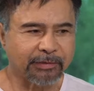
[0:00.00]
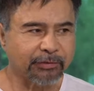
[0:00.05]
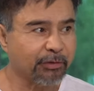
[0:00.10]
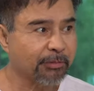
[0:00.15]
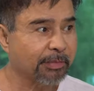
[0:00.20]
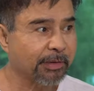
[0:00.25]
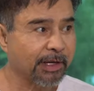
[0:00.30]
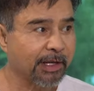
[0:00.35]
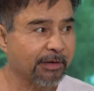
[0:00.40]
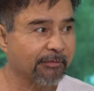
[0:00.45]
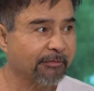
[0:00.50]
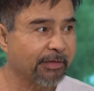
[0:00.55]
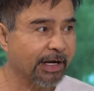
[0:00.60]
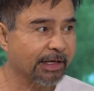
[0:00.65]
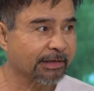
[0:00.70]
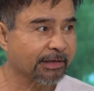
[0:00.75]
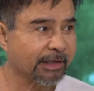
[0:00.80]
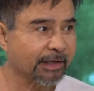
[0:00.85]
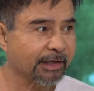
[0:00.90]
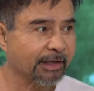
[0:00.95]
ito yung
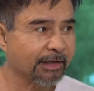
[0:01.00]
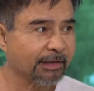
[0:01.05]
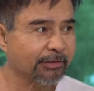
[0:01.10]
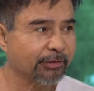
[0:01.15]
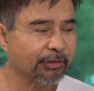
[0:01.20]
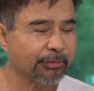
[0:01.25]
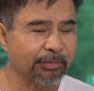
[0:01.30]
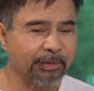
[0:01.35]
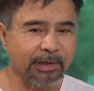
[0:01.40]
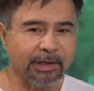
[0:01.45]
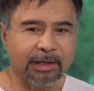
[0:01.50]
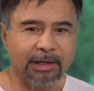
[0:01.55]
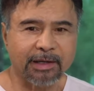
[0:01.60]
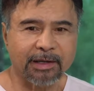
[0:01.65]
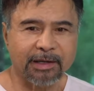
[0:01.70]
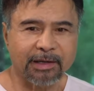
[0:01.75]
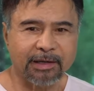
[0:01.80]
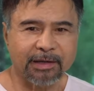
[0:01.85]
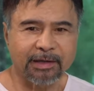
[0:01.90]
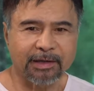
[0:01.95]
pinaka-vital eh. Ito yung mm.
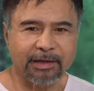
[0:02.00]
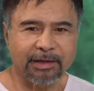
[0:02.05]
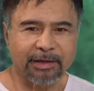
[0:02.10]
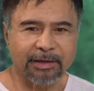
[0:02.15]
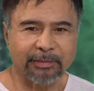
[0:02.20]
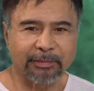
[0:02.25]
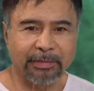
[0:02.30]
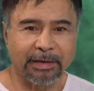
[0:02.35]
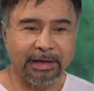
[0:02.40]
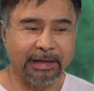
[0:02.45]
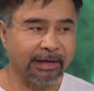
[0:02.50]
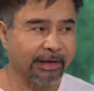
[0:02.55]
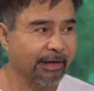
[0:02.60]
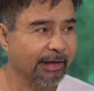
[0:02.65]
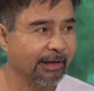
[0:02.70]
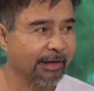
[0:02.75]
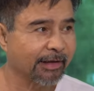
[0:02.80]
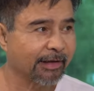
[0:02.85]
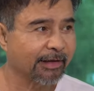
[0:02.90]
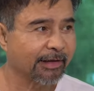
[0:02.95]
pinaka-mahalaga
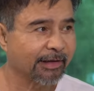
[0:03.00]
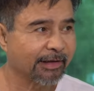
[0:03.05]
eh.